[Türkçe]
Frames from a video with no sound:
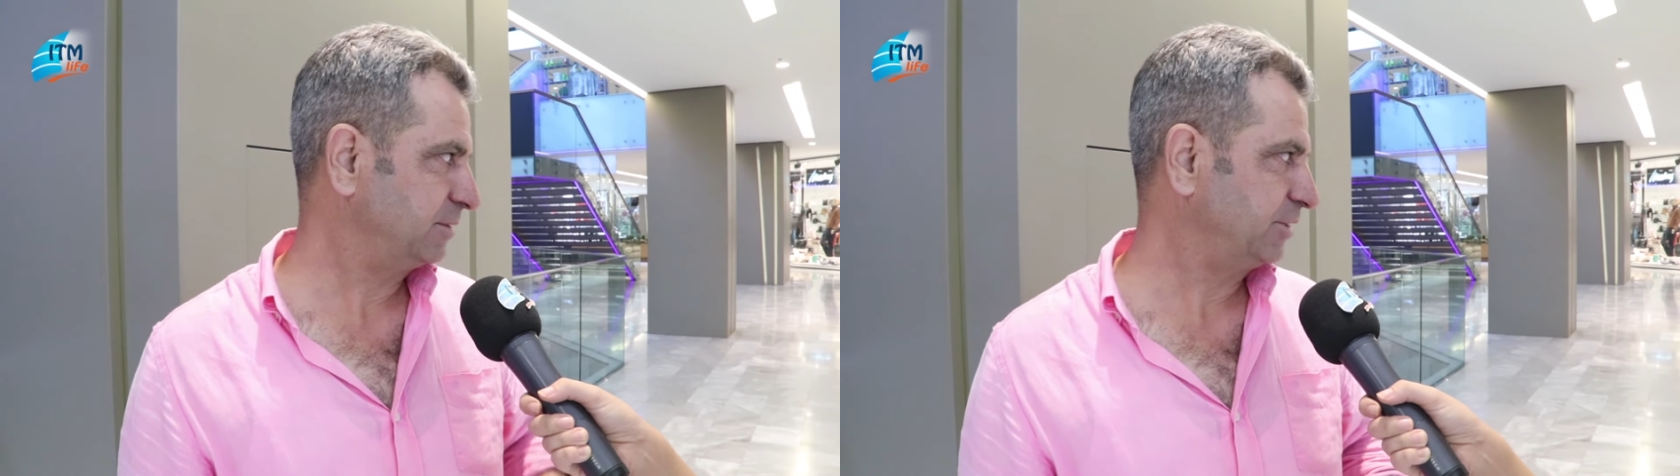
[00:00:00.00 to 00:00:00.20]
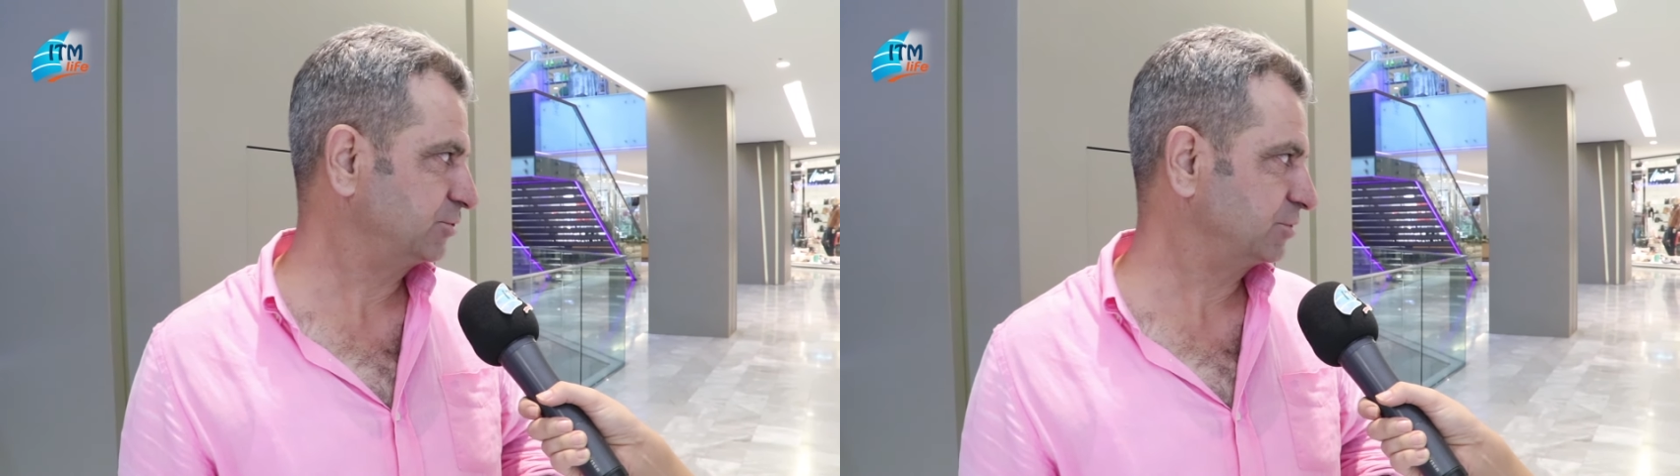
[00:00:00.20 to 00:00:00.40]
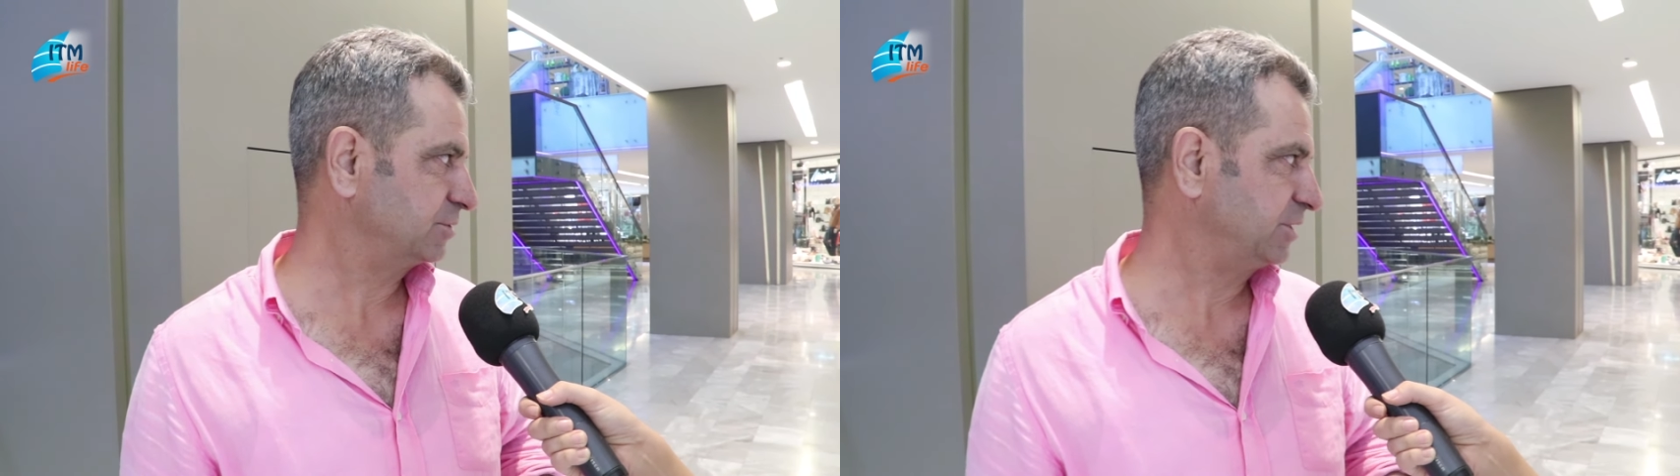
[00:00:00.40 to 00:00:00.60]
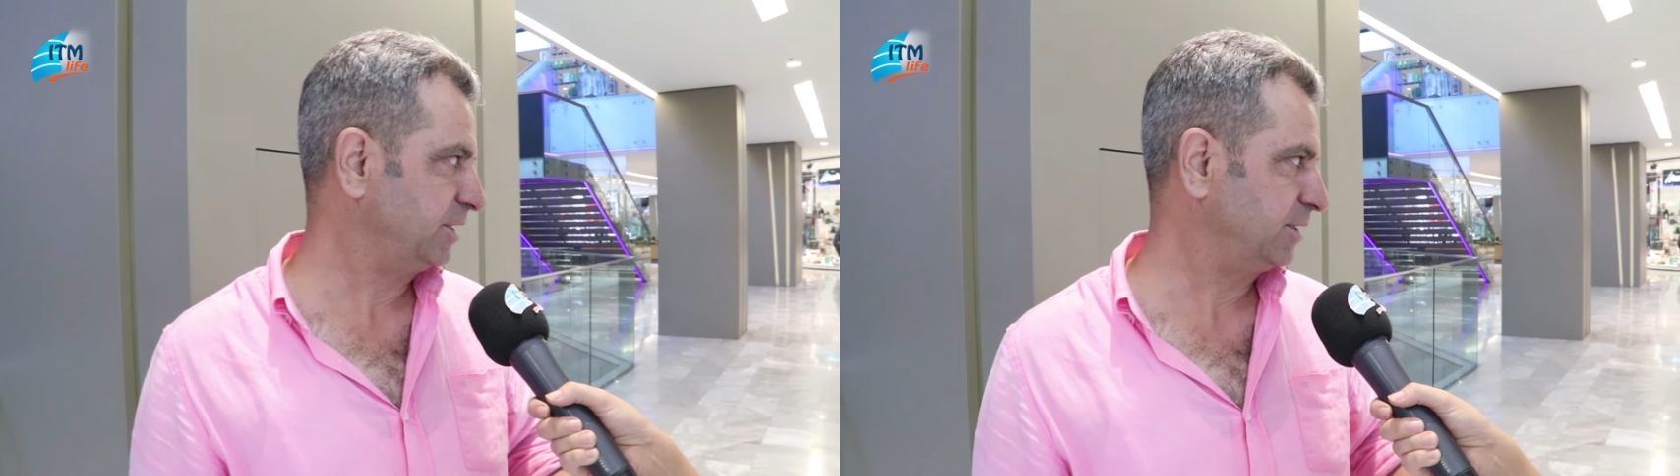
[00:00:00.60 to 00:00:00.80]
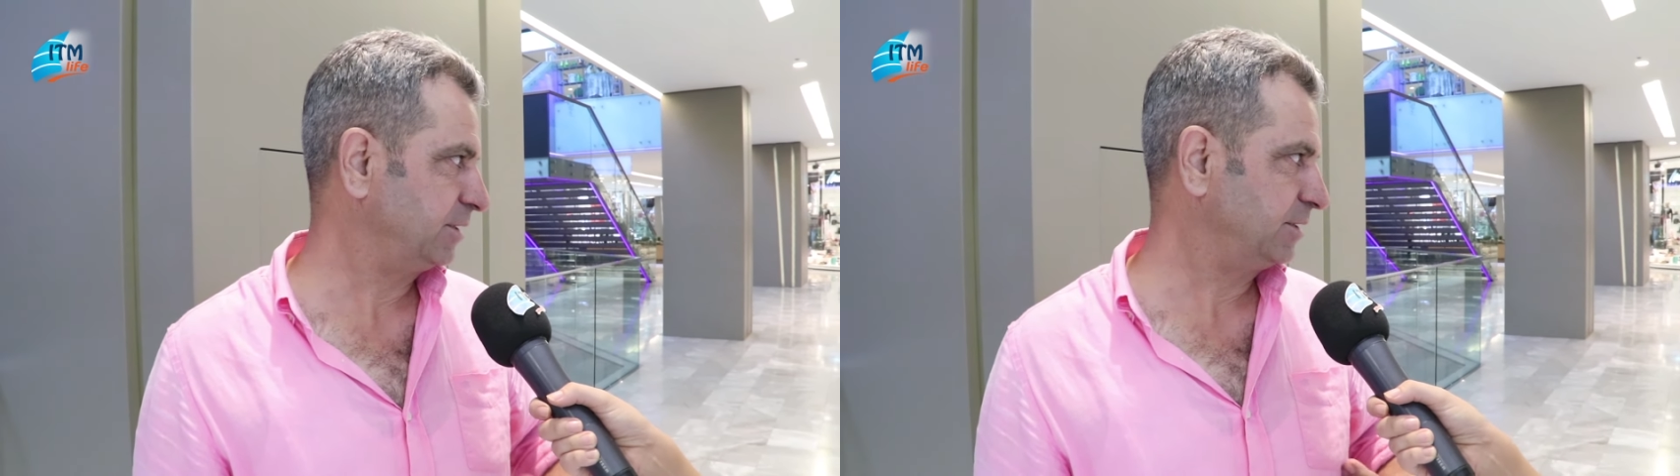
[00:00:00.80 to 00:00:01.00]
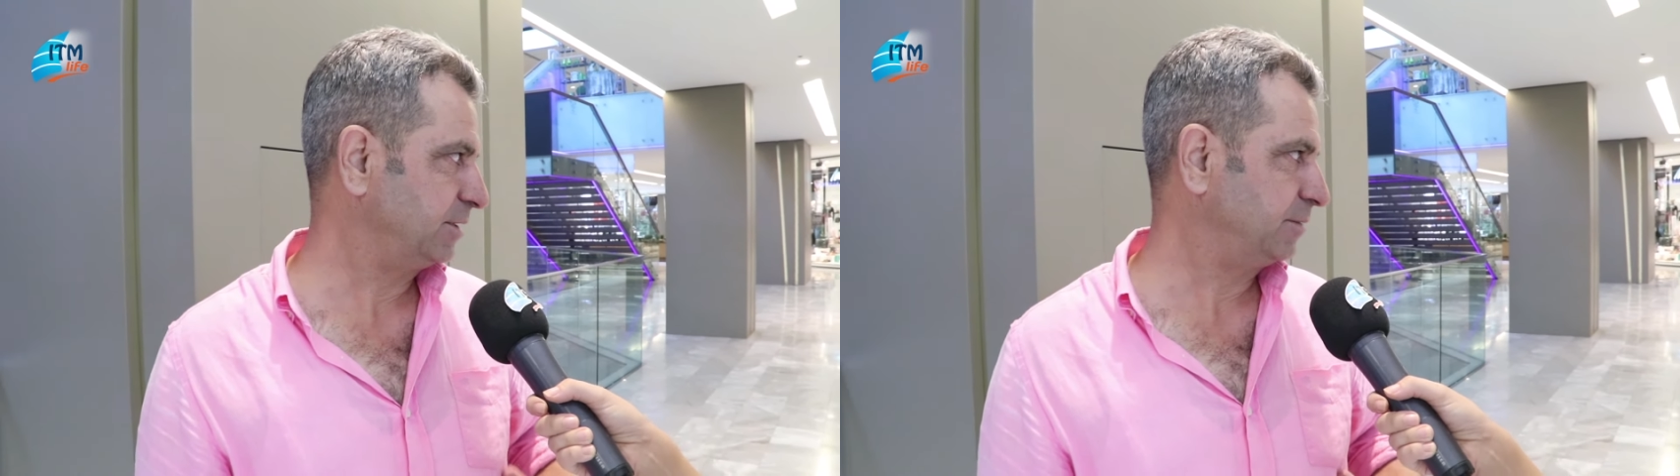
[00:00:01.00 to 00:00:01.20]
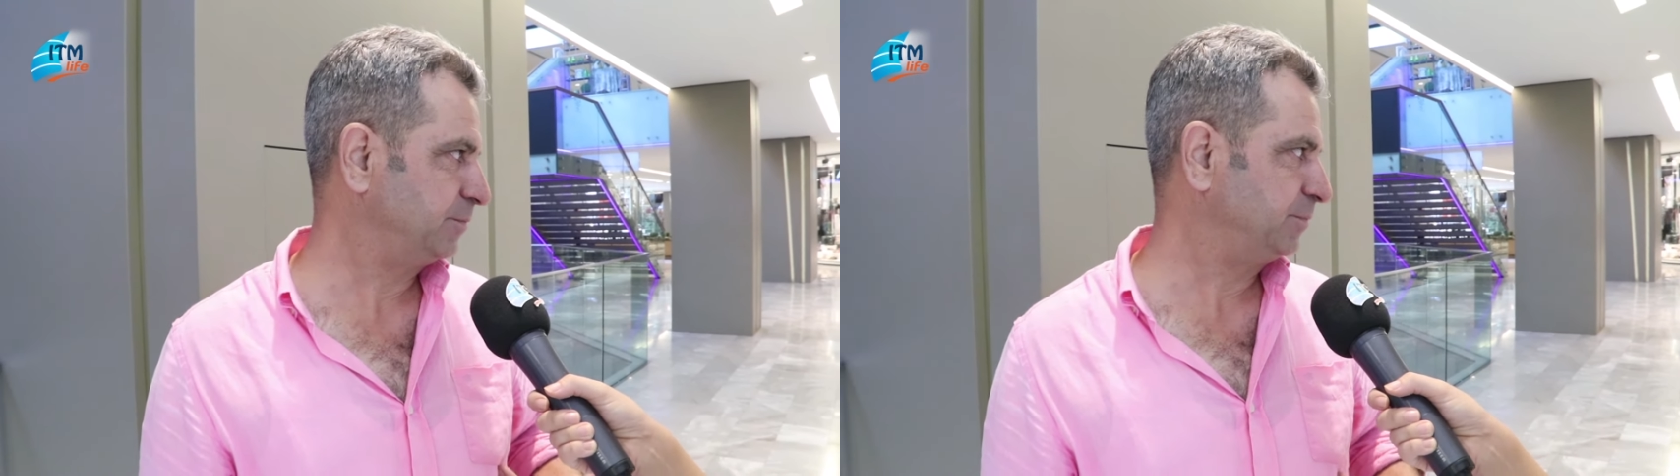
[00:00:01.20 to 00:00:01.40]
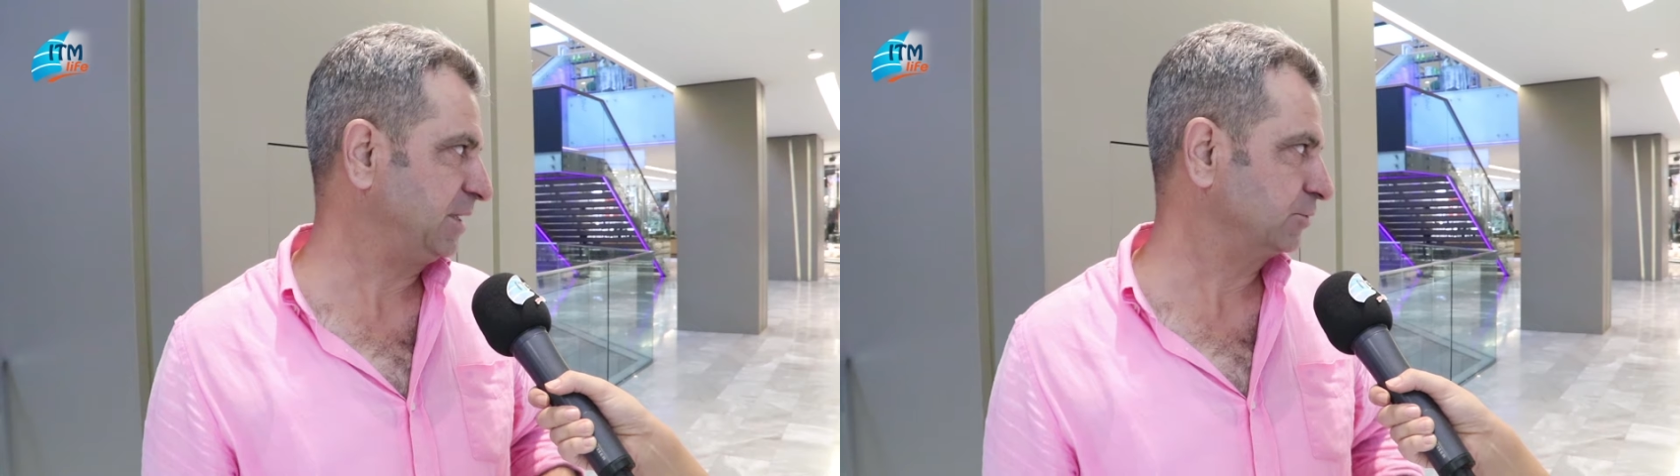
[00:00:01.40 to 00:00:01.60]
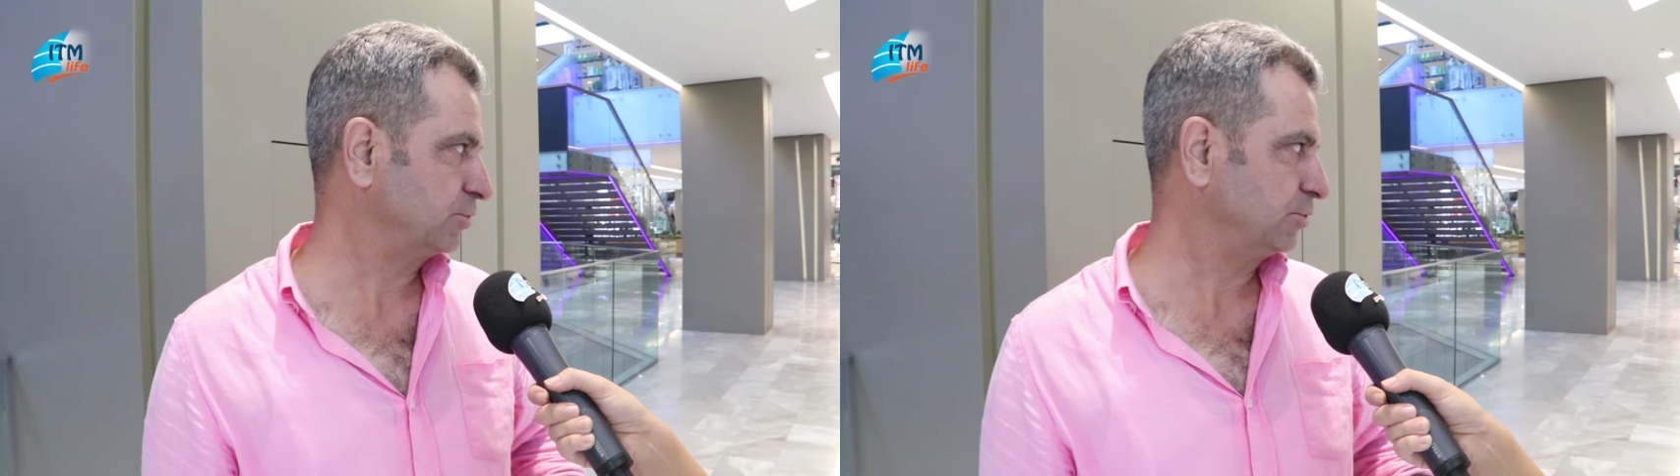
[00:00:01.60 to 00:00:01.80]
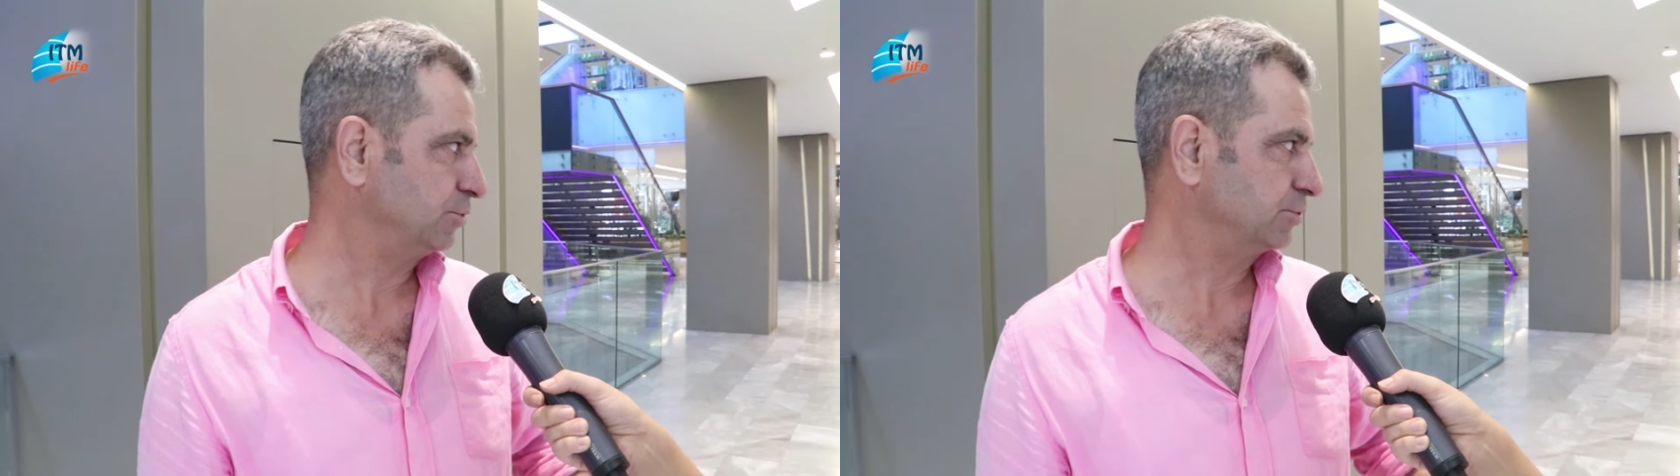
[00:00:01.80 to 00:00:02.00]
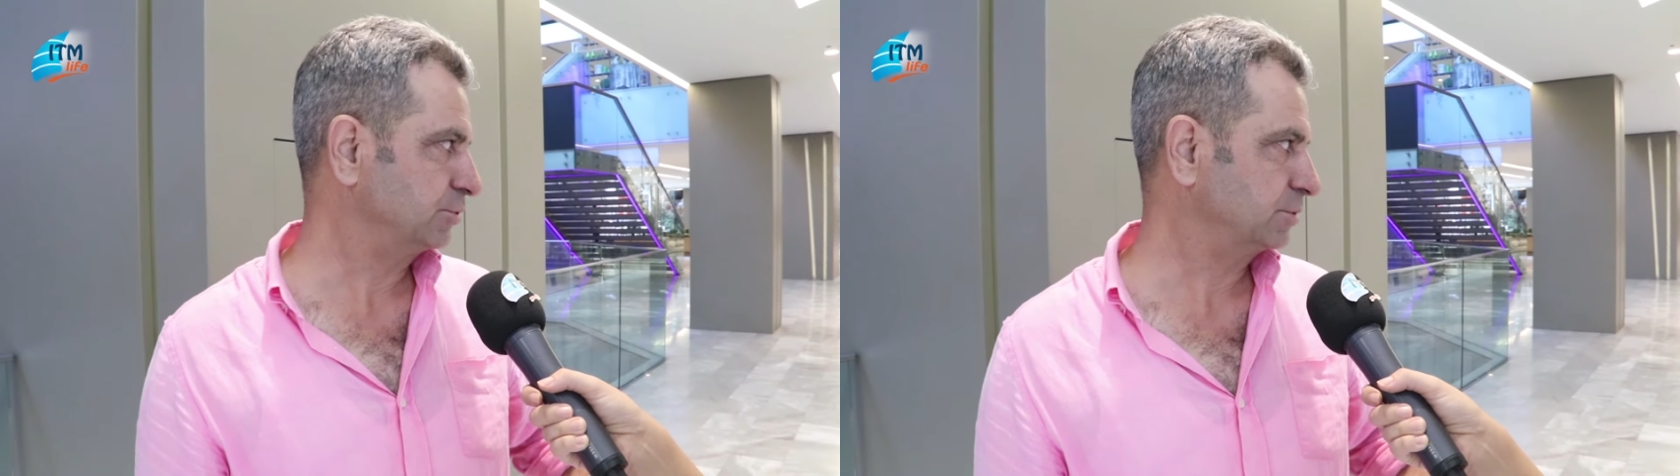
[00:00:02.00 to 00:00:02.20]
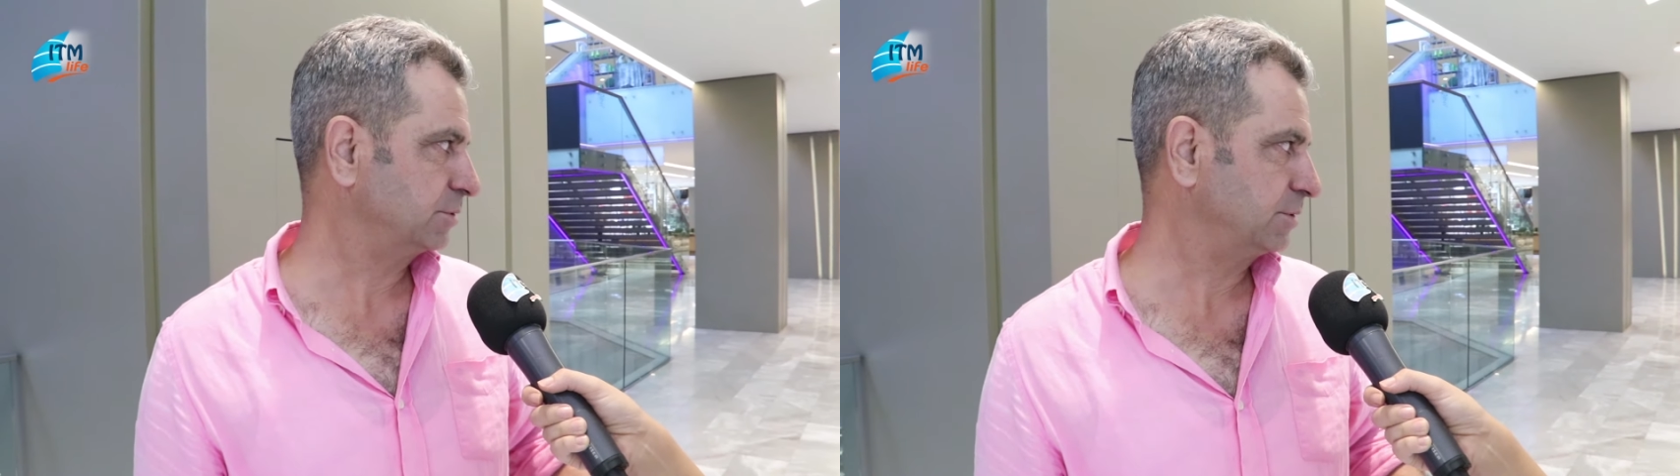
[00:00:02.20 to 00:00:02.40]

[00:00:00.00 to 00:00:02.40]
eş, şey pantolondur,